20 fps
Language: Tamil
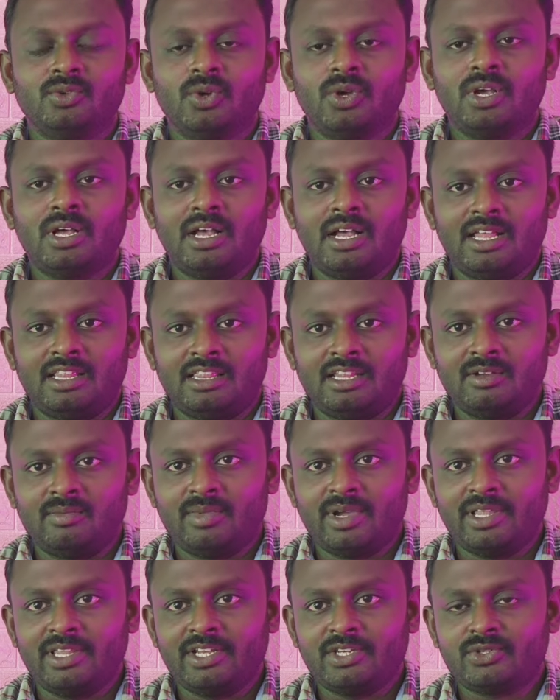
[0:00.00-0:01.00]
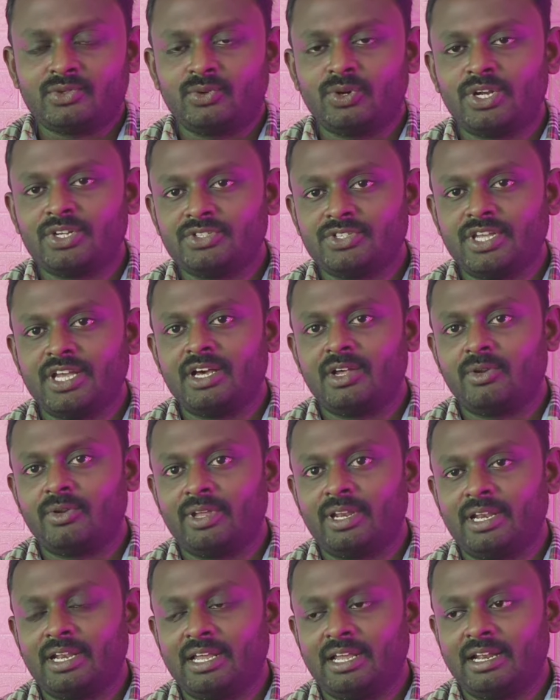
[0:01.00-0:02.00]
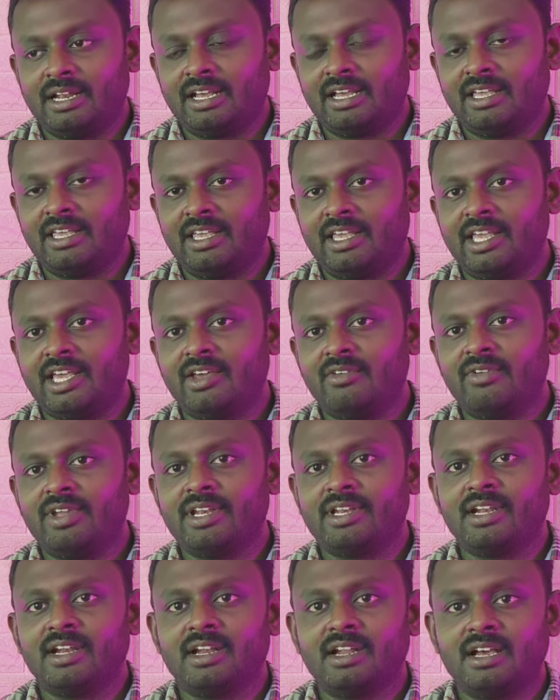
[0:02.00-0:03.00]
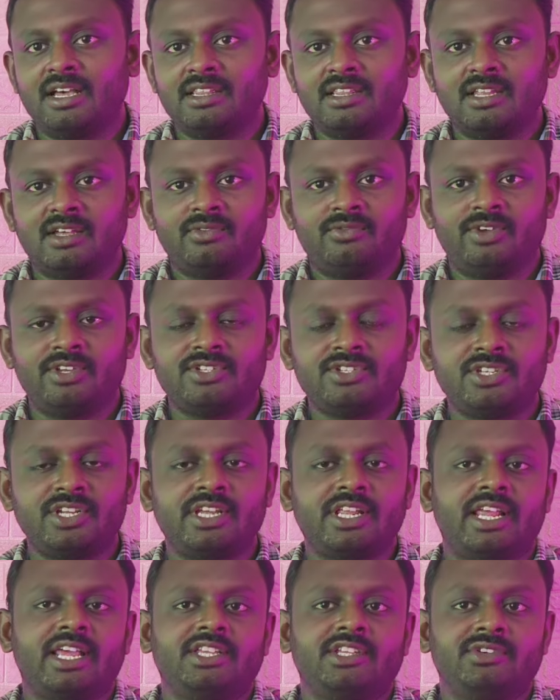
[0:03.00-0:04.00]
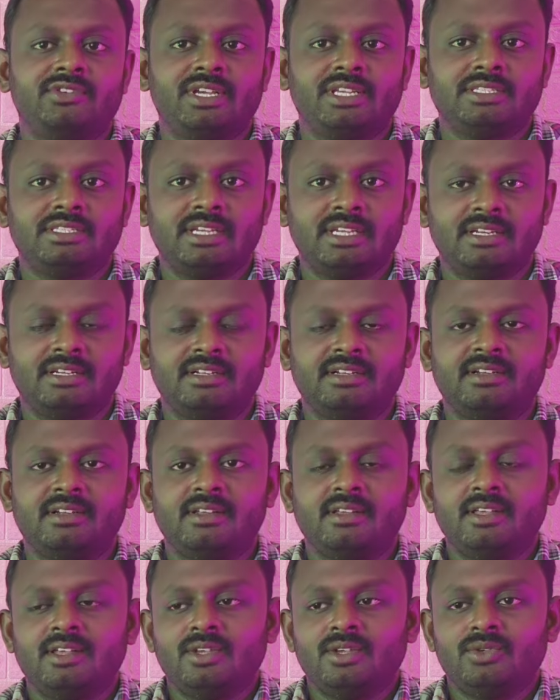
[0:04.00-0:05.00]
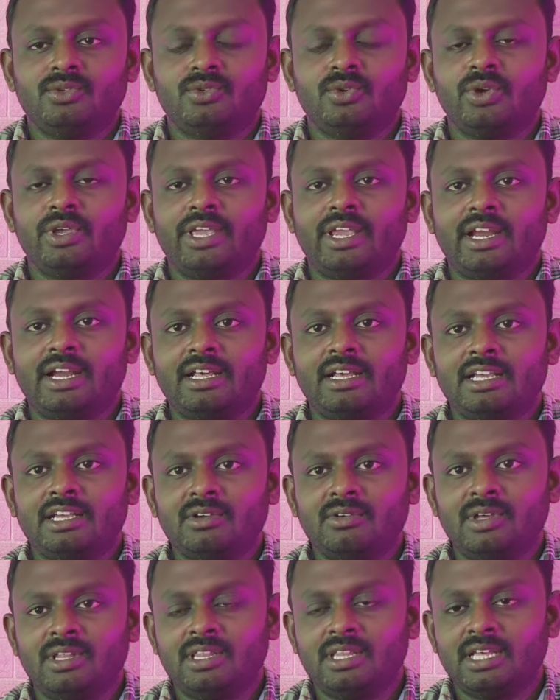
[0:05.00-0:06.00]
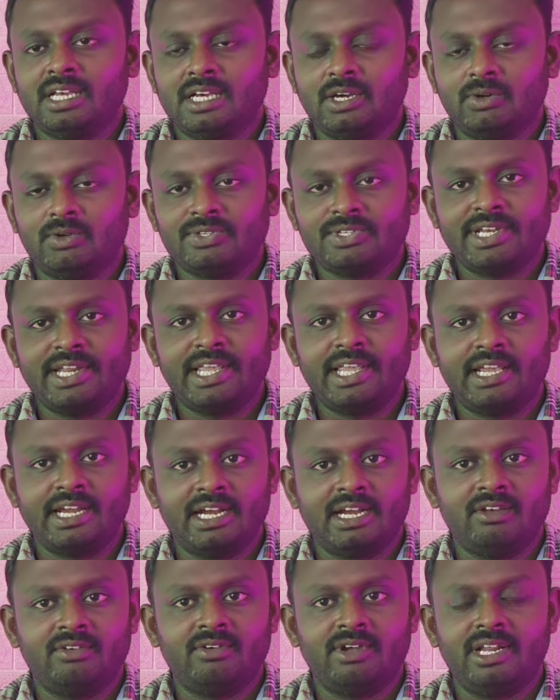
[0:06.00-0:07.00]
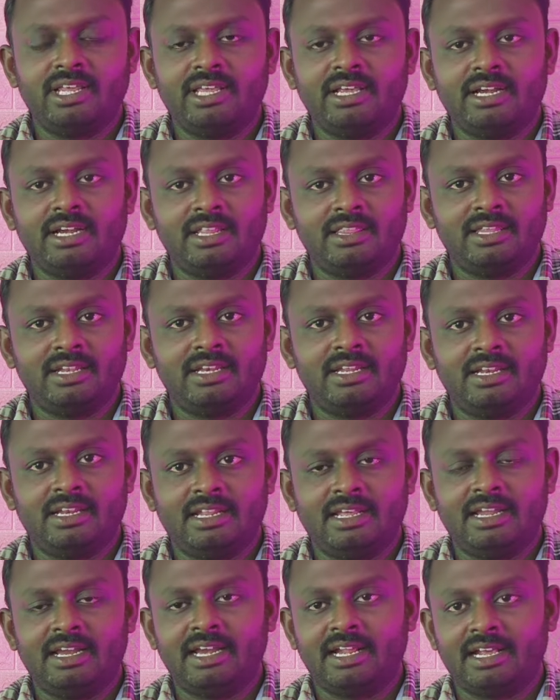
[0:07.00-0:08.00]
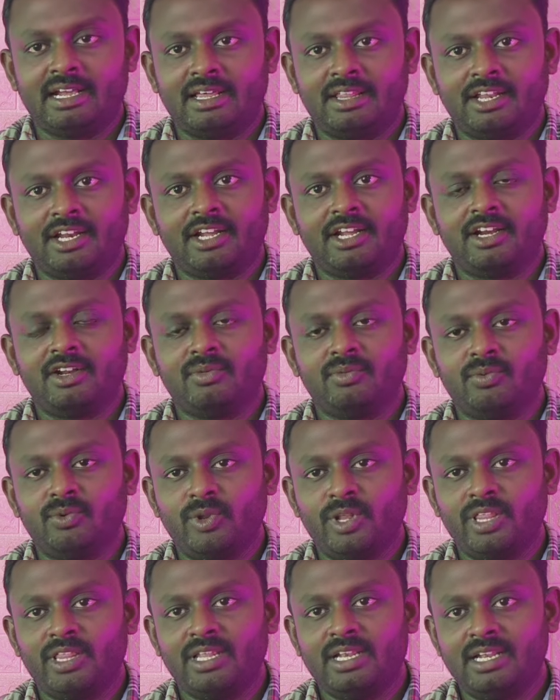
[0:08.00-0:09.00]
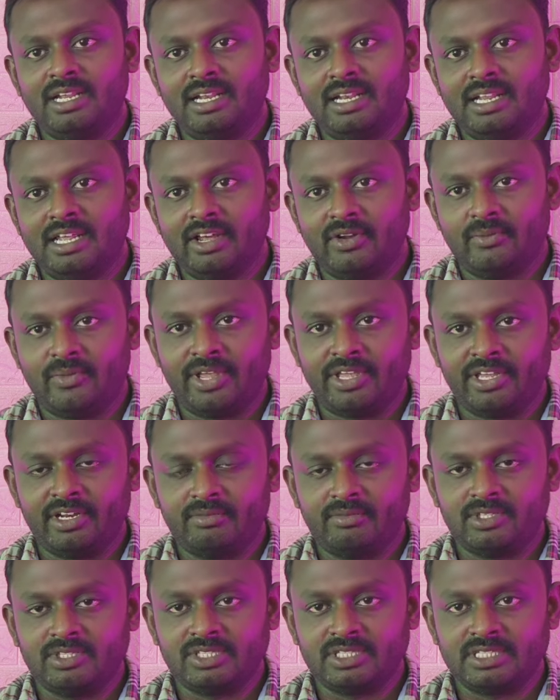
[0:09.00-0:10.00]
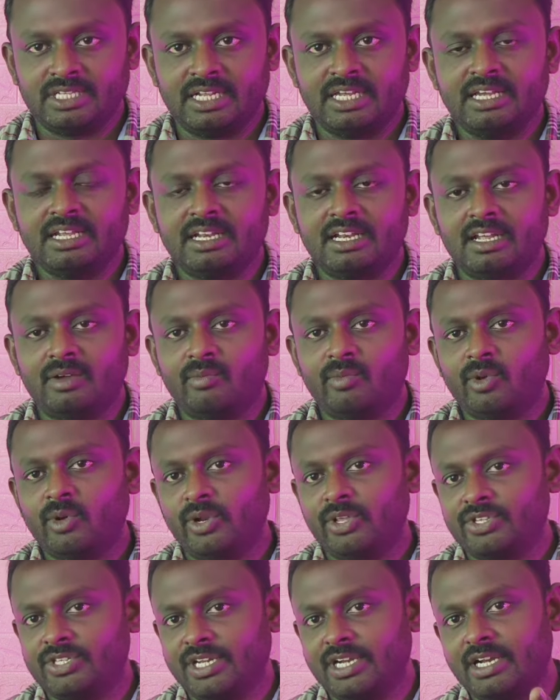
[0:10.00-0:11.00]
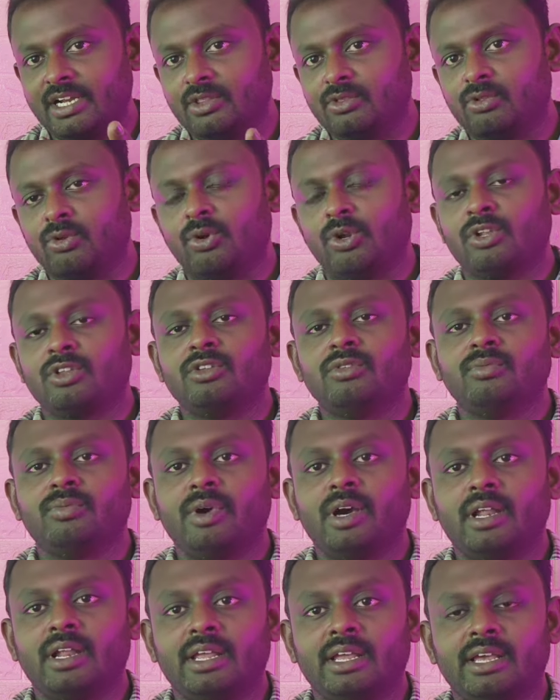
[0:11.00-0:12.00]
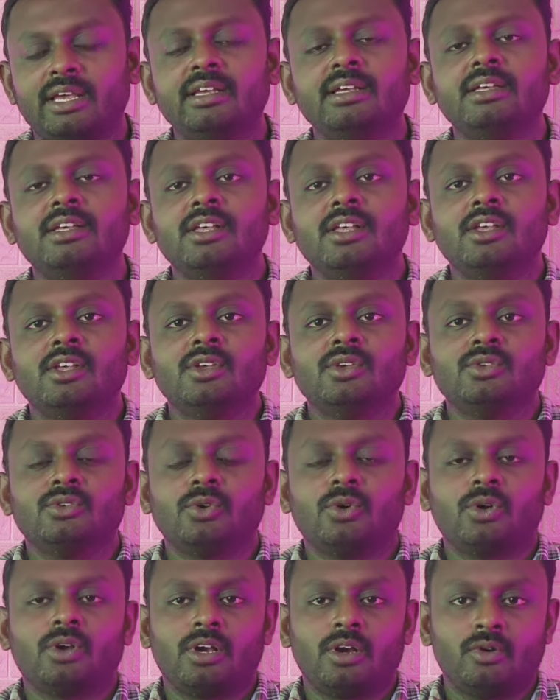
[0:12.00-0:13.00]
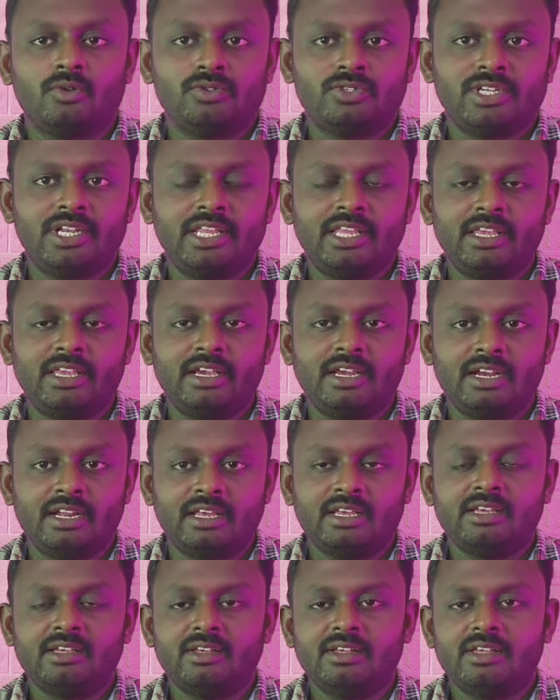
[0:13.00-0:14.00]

ஸோ அந்த மாதிரி ஸ்டூடெண்ட்ஸ் யாரும் இல்லை நான் எங்கள் வீட்டில் நான் தான் ஃபஸ்ட்டு கிராஜுவேஷன் ஸோ எனக்கு வந்து கவுன்சிலிங்க்கான வழிகாட்டுதல் இல்லை எனக்கு அதற்கான புரிதல் இல்லை அப்படிங்கிற பட்சத்தில் நம்மளுடைய சேனலை தொடர்ந்து பாருங்கள் ஸோ கவுன்சிலிங்க்கான